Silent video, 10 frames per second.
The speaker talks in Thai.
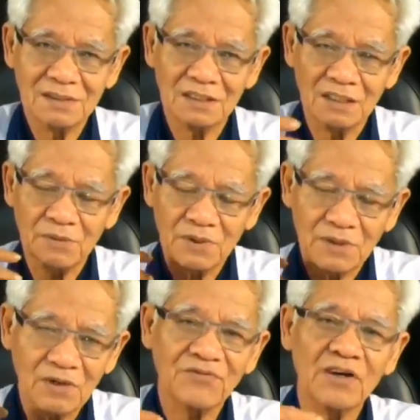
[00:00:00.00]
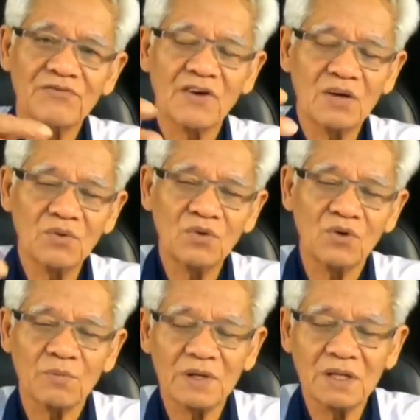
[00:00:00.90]
ถ้าเจ็บปวดก็ฟังฟังลุก
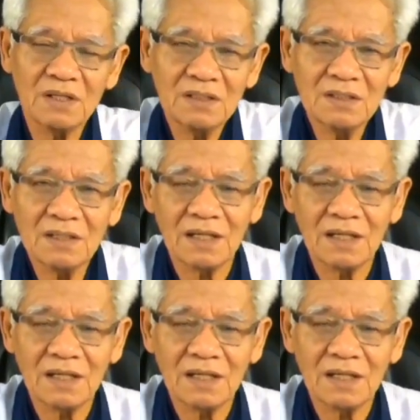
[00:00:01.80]
ออกไปเรื่